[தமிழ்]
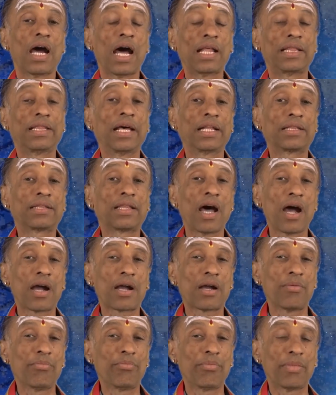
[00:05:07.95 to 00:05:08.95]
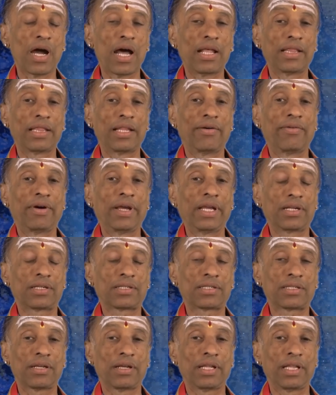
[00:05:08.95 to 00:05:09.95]
அந்த தாக்கம் அந்த
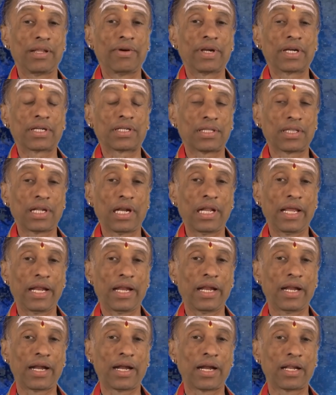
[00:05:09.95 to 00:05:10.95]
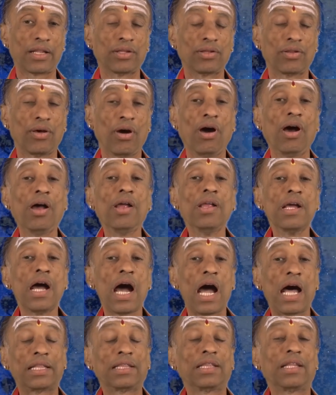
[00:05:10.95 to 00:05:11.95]
வயசு அந்த வருஷத்தில் என்ன நடந்ததோ
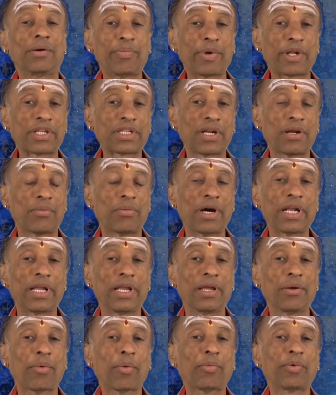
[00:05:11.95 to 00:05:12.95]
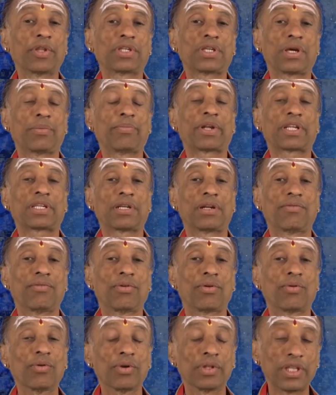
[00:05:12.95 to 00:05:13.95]
அந்த பிரச்சனை மாதிரியே இப்போ புதுசாக பிரச்சனை
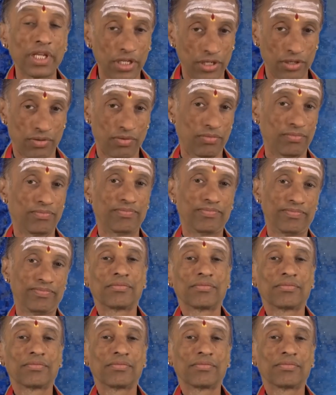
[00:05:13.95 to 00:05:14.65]
வரும்னு தெரிஞ்சுக்கணும்